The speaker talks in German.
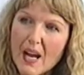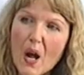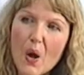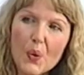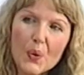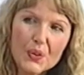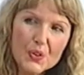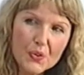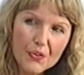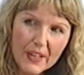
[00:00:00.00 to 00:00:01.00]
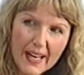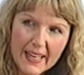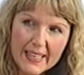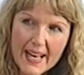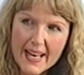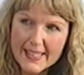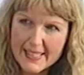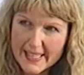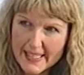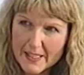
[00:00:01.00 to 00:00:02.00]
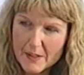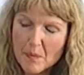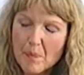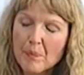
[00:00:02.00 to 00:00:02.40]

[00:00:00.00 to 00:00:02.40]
auch zur Vergangenheit hin.